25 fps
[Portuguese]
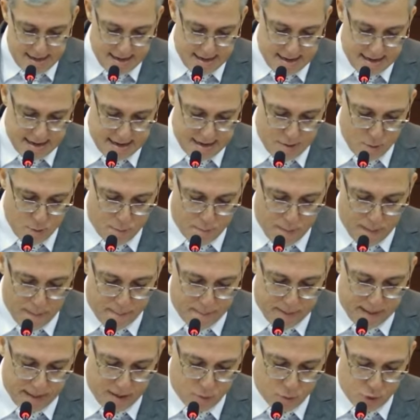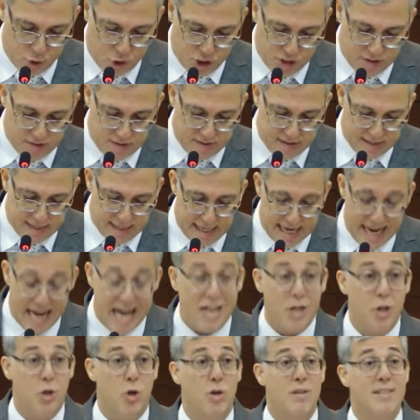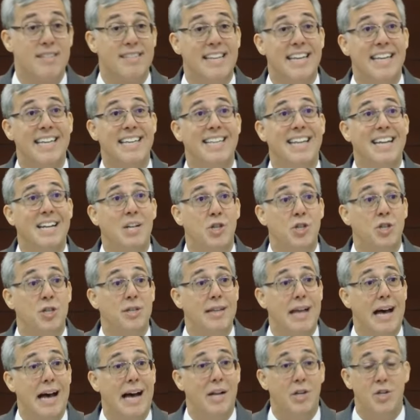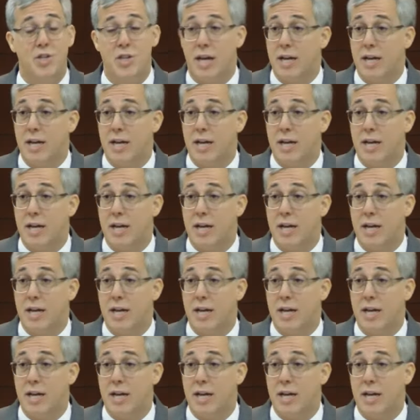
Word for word: uh, o papel de ser a nossa identidade,